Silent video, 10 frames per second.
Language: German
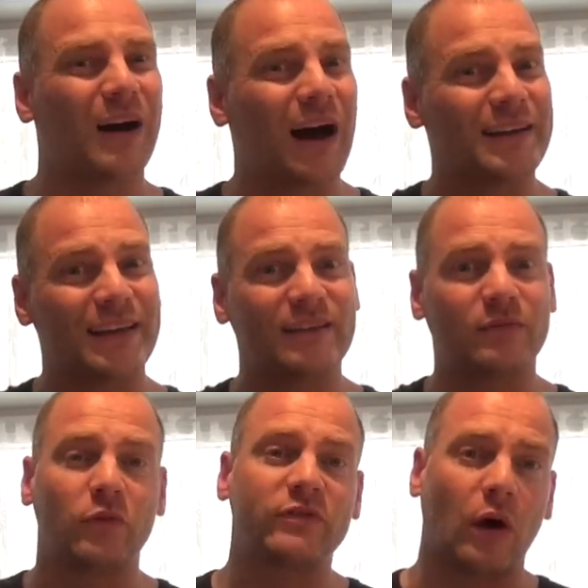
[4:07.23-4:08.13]
gerade
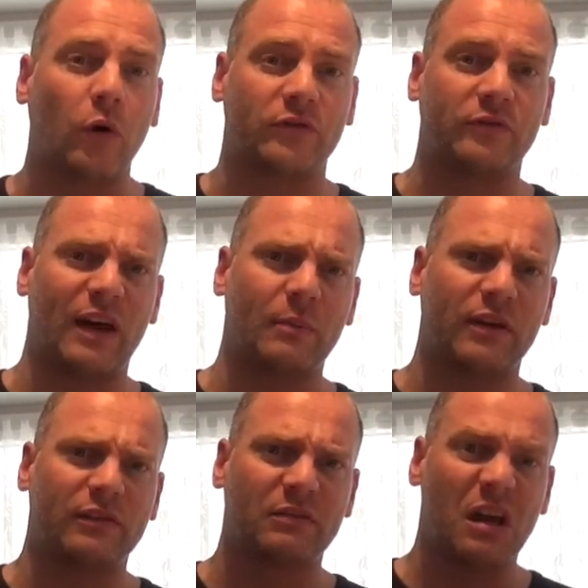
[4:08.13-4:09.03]
jetzt, wo es draußen wärmer
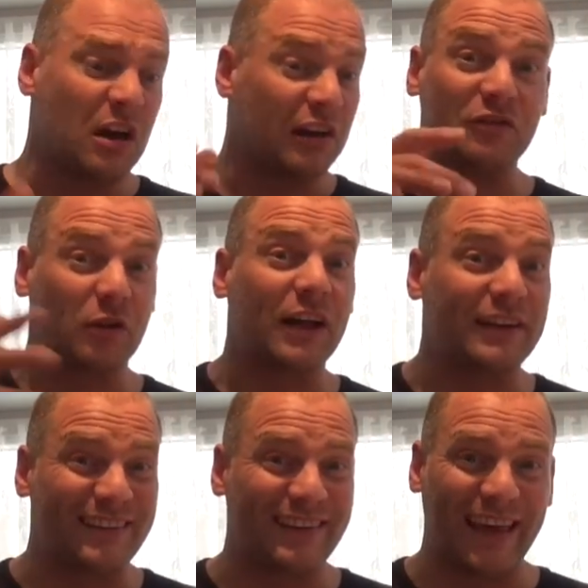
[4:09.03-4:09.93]
ist. Es soll ja
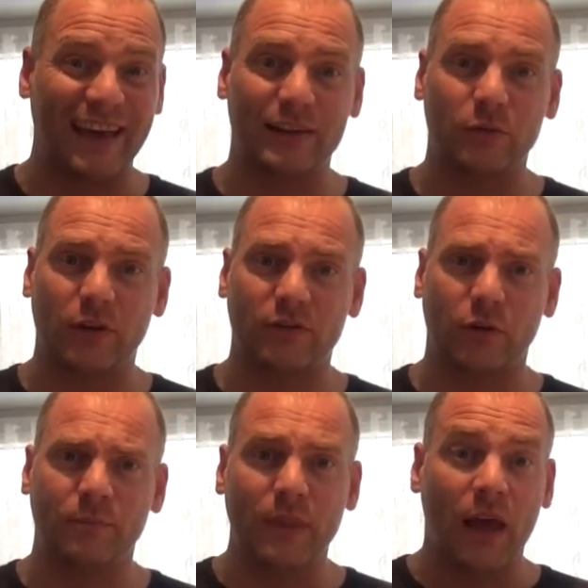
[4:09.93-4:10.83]
nicht gären oder
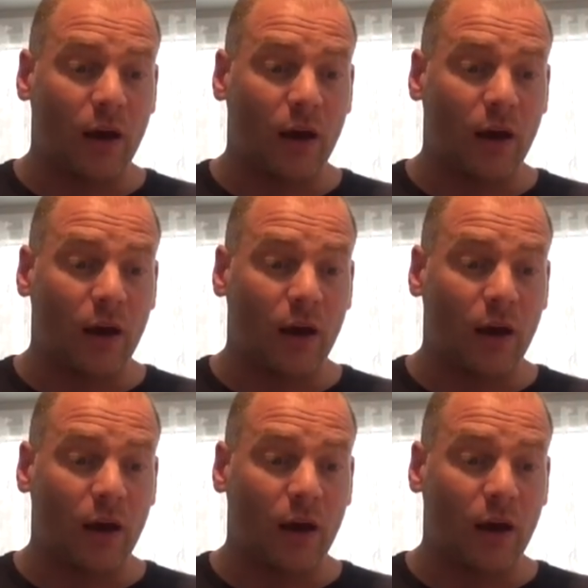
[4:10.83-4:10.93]
so.